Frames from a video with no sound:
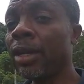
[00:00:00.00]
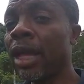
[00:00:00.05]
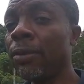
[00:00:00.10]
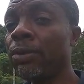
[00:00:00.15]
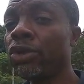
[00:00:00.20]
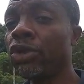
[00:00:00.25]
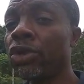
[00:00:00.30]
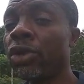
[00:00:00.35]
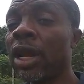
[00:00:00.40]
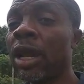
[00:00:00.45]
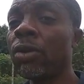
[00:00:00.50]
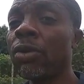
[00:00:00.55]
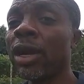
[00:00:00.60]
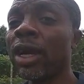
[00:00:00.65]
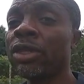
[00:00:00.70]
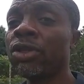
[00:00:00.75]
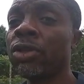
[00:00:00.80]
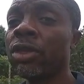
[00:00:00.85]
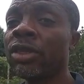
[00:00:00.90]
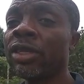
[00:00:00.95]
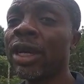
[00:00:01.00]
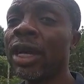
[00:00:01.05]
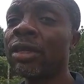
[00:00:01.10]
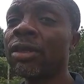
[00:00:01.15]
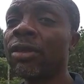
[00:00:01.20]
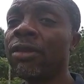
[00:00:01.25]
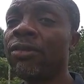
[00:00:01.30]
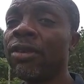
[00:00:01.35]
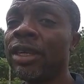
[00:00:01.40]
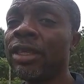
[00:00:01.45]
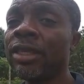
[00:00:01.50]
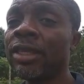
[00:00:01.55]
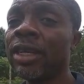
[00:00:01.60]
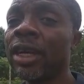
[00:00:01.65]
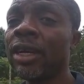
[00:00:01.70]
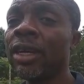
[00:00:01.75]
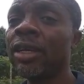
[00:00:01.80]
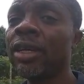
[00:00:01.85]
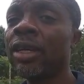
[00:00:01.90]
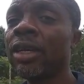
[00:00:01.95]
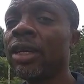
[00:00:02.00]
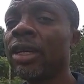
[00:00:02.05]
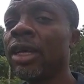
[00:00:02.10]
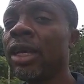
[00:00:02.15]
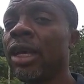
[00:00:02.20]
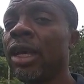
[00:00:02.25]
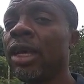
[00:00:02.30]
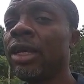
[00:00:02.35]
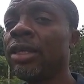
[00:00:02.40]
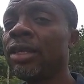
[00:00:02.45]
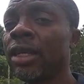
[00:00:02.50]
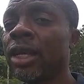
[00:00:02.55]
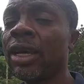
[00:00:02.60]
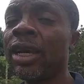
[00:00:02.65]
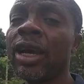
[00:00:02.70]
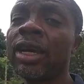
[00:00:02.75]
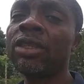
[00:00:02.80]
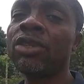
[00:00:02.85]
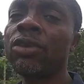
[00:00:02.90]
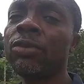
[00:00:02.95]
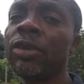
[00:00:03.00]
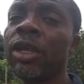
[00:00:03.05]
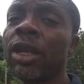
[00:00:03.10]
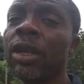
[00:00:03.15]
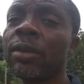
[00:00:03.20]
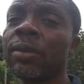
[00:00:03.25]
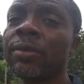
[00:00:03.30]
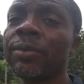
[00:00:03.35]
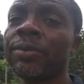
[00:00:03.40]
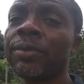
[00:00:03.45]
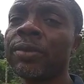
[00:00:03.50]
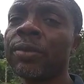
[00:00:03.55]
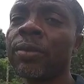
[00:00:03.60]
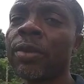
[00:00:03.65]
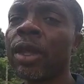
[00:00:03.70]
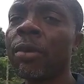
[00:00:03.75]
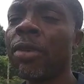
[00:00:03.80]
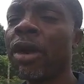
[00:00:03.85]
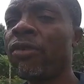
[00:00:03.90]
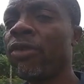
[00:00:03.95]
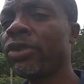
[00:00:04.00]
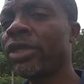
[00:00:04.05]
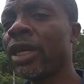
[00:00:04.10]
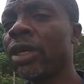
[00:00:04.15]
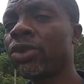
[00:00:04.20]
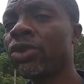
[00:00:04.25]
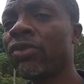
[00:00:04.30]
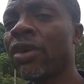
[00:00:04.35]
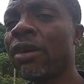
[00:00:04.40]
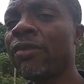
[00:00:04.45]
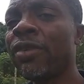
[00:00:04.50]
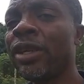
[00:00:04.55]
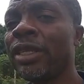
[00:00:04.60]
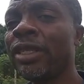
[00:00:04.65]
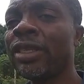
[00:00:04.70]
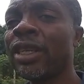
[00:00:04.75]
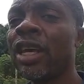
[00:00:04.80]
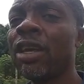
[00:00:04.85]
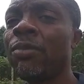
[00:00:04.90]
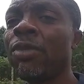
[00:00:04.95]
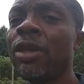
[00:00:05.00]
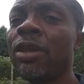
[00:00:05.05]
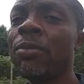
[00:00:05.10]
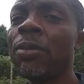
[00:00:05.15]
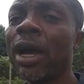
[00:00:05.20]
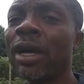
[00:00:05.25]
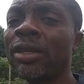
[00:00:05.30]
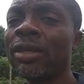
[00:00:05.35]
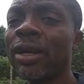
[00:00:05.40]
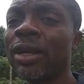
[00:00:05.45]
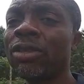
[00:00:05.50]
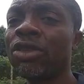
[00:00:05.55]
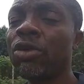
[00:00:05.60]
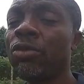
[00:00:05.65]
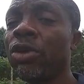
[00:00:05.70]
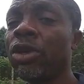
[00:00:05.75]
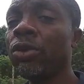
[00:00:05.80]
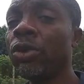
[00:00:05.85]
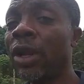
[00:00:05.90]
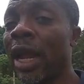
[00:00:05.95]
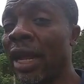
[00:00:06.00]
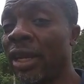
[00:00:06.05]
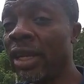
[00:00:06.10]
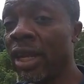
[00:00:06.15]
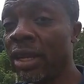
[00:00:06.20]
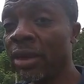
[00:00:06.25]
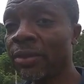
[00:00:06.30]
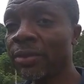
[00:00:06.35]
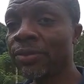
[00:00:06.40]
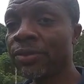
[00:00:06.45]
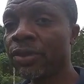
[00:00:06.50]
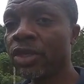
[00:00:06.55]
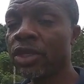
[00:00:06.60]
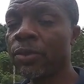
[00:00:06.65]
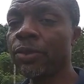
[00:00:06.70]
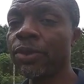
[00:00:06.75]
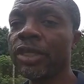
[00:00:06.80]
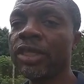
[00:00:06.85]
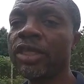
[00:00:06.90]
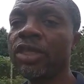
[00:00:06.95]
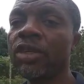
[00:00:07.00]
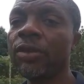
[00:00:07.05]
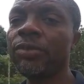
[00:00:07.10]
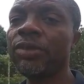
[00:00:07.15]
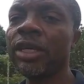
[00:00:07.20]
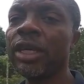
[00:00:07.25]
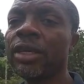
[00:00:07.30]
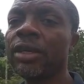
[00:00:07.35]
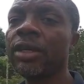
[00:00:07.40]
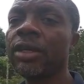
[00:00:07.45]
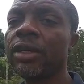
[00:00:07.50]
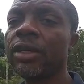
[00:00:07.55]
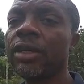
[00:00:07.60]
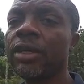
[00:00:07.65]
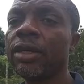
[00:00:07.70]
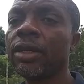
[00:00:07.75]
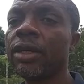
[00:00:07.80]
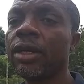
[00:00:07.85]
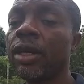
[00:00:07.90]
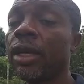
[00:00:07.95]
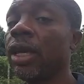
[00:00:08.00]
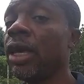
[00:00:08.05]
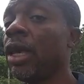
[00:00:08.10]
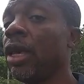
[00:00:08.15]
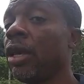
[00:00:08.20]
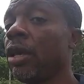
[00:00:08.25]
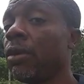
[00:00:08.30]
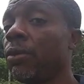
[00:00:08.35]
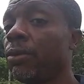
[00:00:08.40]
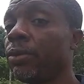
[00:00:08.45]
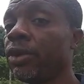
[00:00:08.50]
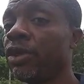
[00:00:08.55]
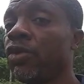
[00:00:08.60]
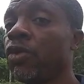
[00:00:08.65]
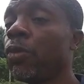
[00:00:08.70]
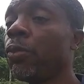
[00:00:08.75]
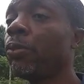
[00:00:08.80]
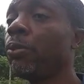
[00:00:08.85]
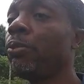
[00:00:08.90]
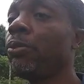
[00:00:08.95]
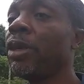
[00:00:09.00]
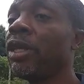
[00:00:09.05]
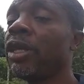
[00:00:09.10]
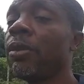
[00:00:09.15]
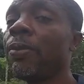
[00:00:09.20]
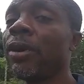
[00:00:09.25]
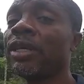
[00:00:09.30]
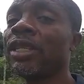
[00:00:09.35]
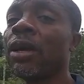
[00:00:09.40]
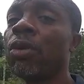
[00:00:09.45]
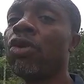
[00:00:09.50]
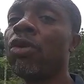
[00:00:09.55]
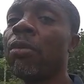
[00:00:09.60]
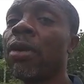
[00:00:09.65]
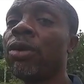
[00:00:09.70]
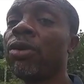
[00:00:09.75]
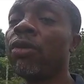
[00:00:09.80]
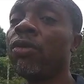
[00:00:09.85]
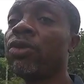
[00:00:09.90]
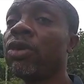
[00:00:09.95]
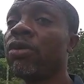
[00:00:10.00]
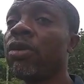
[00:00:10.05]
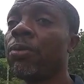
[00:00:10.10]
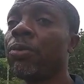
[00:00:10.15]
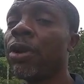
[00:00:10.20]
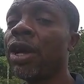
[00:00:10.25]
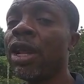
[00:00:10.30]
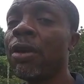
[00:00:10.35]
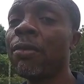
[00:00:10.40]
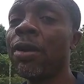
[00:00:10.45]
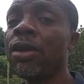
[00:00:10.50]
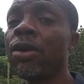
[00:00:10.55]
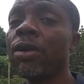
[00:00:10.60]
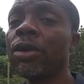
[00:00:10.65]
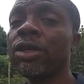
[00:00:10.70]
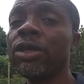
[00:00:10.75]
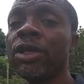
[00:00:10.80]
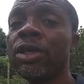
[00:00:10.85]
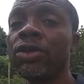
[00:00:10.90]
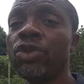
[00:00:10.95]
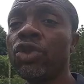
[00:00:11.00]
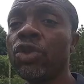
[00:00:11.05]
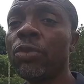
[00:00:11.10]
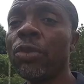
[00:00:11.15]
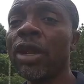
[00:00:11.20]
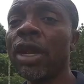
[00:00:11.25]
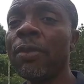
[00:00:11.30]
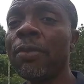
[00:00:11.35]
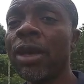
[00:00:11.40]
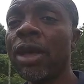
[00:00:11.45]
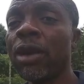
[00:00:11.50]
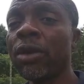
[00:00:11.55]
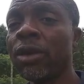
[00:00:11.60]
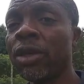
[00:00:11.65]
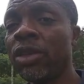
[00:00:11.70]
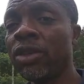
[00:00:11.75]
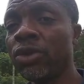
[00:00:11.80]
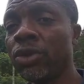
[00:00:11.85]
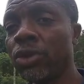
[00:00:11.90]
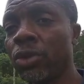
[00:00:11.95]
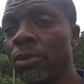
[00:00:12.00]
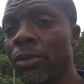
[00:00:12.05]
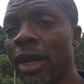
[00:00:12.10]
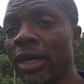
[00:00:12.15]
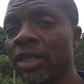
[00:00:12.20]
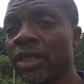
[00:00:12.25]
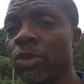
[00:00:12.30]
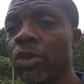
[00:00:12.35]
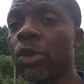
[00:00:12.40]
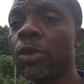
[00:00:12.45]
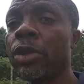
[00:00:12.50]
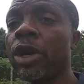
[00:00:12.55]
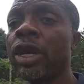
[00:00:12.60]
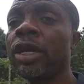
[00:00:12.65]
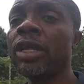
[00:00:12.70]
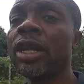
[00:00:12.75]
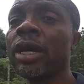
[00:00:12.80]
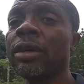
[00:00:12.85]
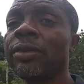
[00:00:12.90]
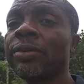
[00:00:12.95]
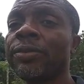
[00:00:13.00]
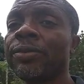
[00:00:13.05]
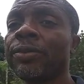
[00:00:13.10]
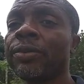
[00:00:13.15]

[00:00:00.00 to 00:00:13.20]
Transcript: D'habitude, la location, c'est entre 25 et 50 000. Parfois, vous allez trouver à 25 000, à 30 000 l'année. Il précise bien. Et si vous mettez par exemple le maillot, vous devez prendre les maillots qui ne durent pas, les maillots qui durent maximum un an.